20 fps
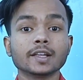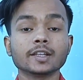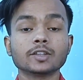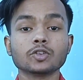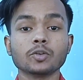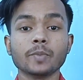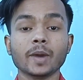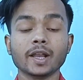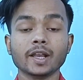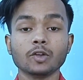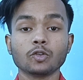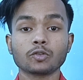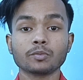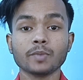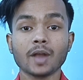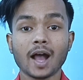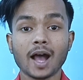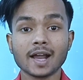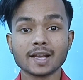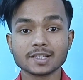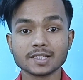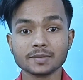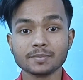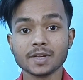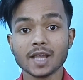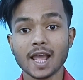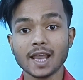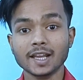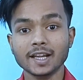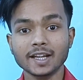कि जो मैंने उसमें आर
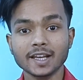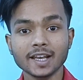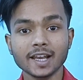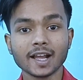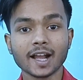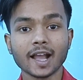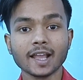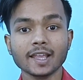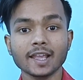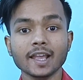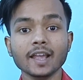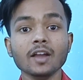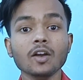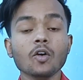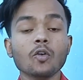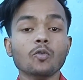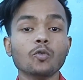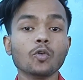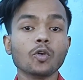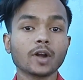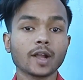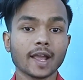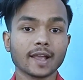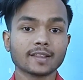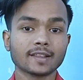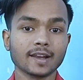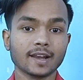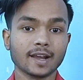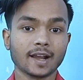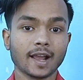जी एलईडी लगाई है वो
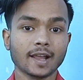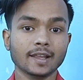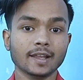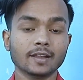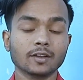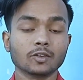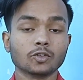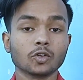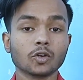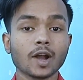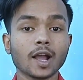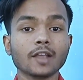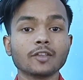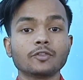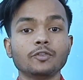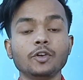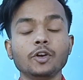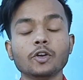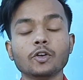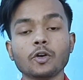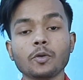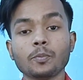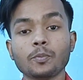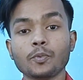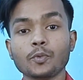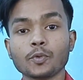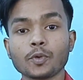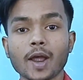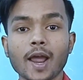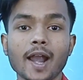कैसे लगाई है तो गाइज वीडियो को
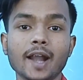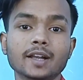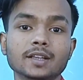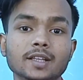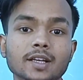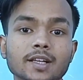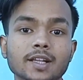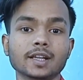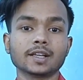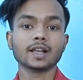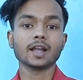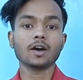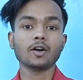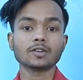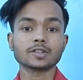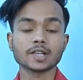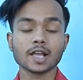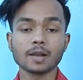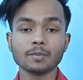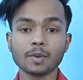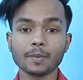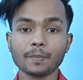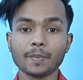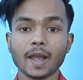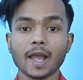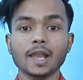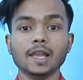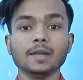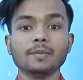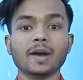पूरा एंड तक देखना और चैनल पर
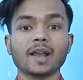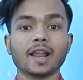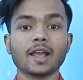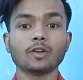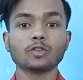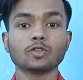पहली बार